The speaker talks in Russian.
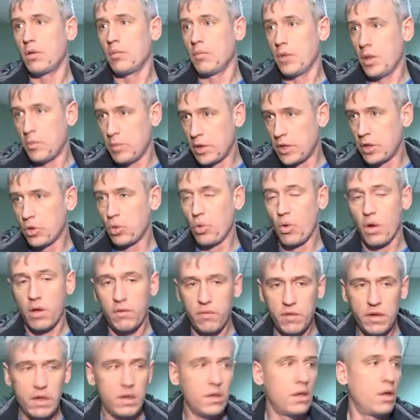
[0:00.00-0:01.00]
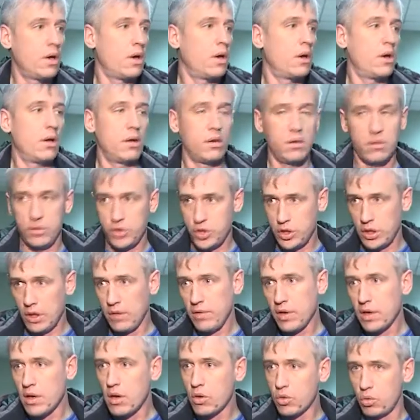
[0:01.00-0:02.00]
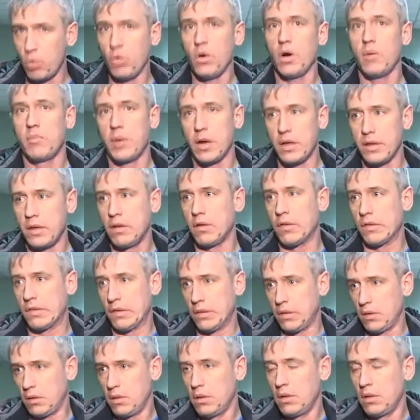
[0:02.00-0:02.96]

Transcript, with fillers: на мониторе видно человека, кто обратился